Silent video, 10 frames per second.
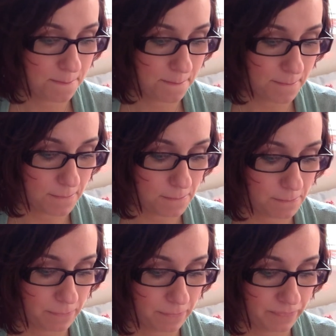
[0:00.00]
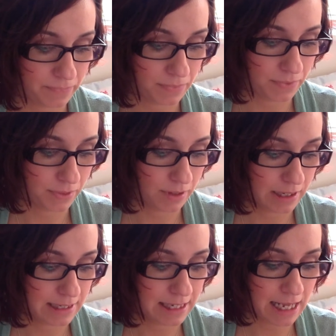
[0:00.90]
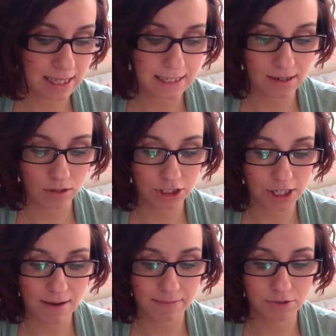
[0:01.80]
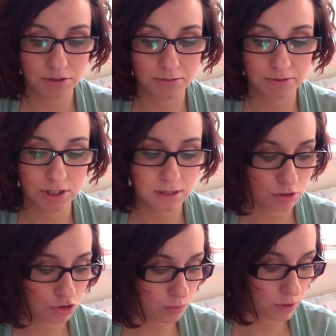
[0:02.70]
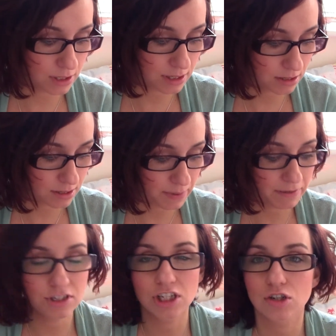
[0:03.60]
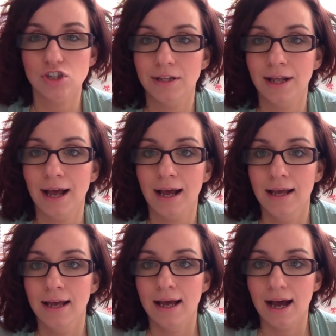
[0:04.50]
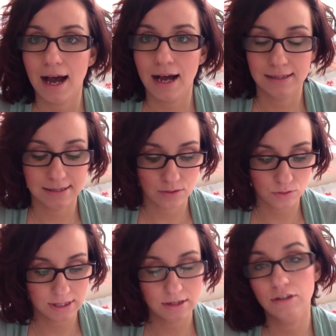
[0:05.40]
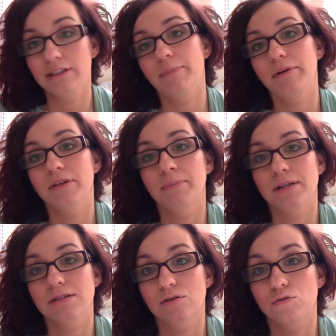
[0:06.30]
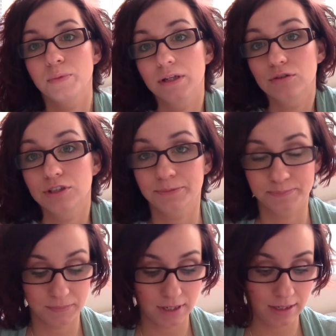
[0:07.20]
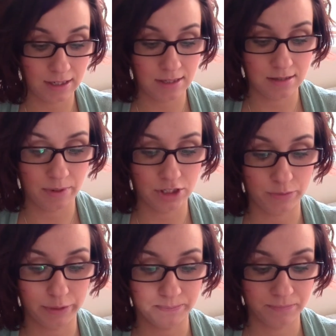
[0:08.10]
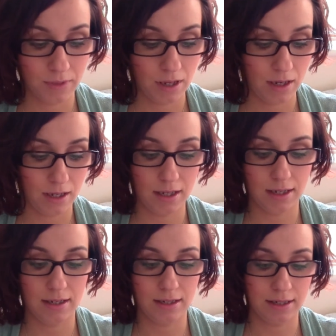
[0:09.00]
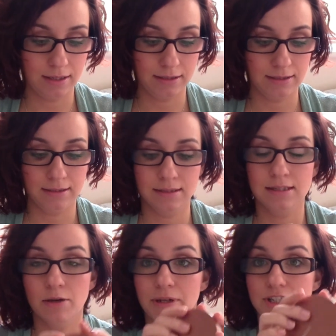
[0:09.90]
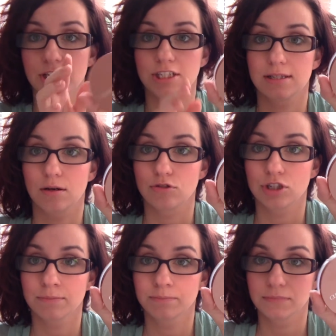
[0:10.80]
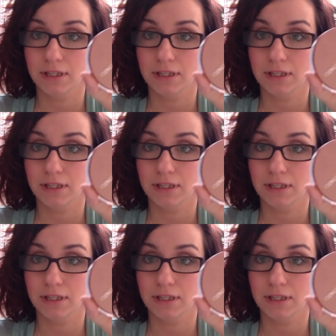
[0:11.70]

Mm, z jednej strony chciałabym, żeby się skończył, bo chcę sprawdzić tego Chanela, ale z drugiej strony naprawdę bardzo go lubię, no i, i zobaczymy, e, co będzie, jak się skończy.